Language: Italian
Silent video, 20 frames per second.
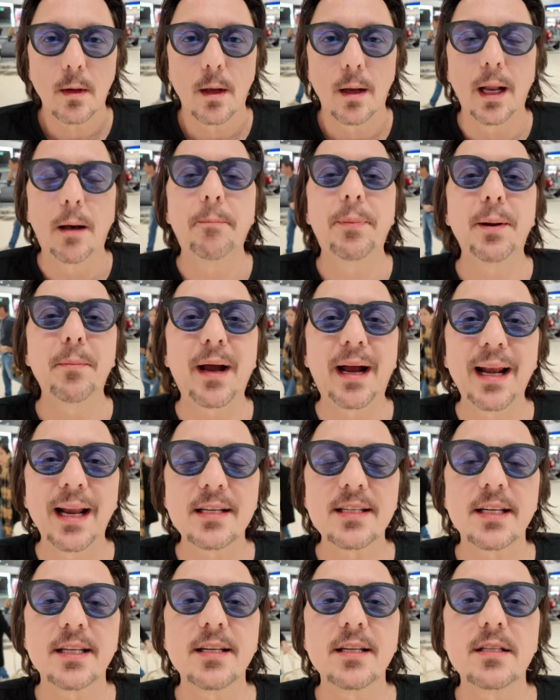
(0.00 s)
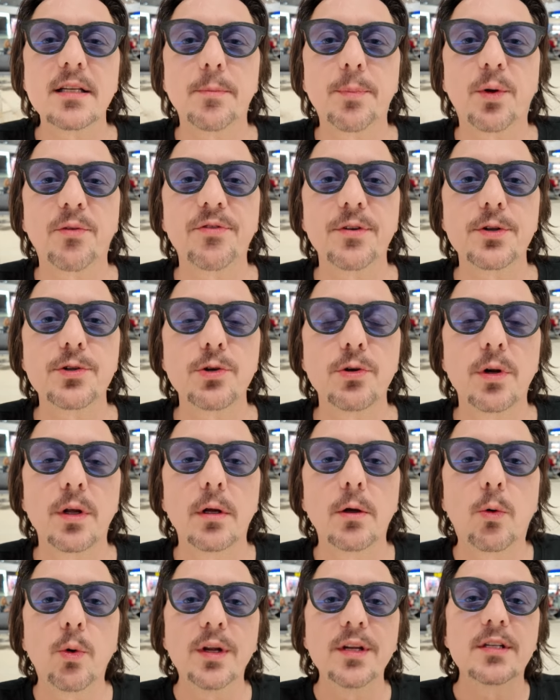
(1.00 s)
la prima classe senza professori
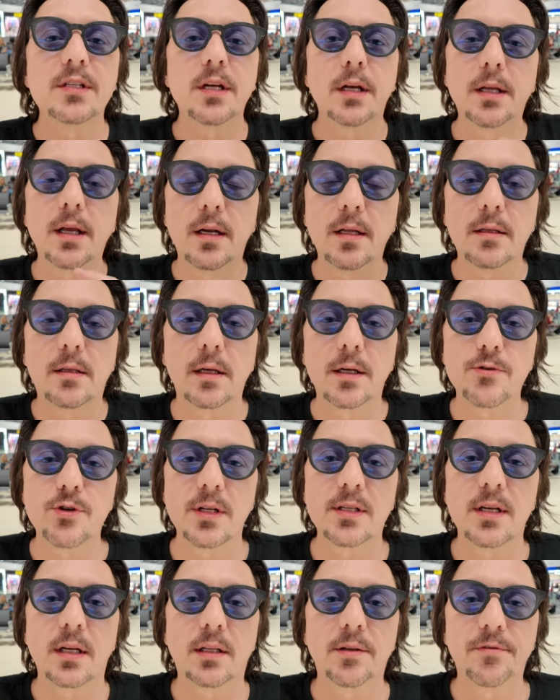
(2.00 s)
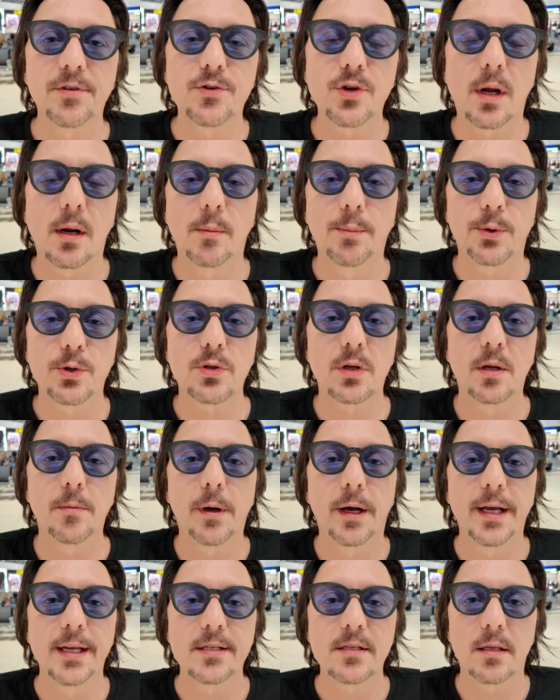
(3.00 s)
in cui insegna l'intelligenza artificiale al posto dei
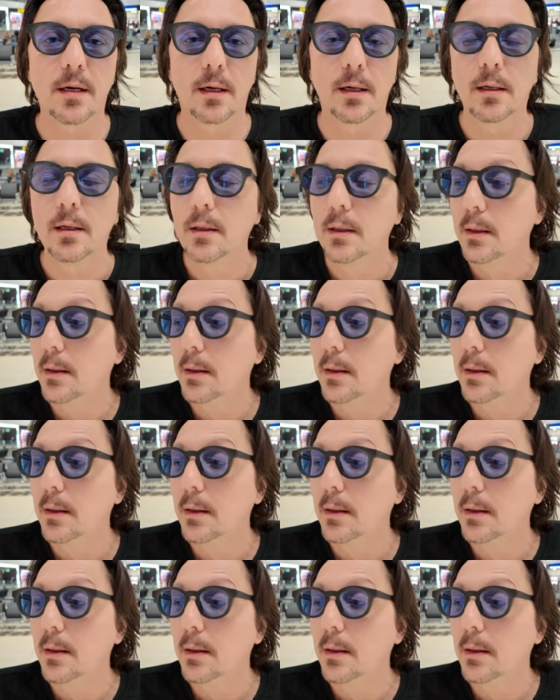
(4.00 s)
maestri.